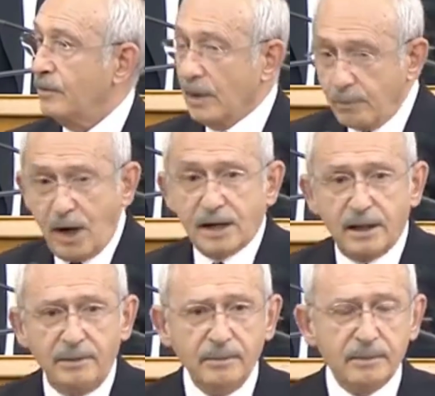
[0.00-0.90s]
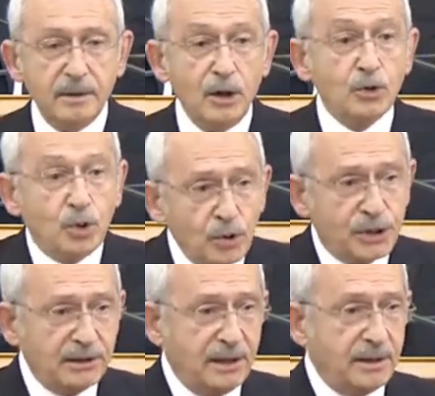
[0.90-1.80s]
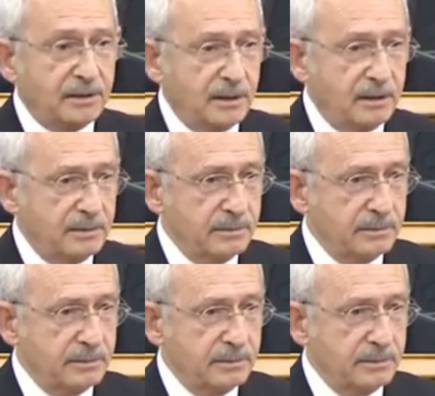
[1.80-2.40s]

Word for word: Ve bu adam Türkiye'de de değil.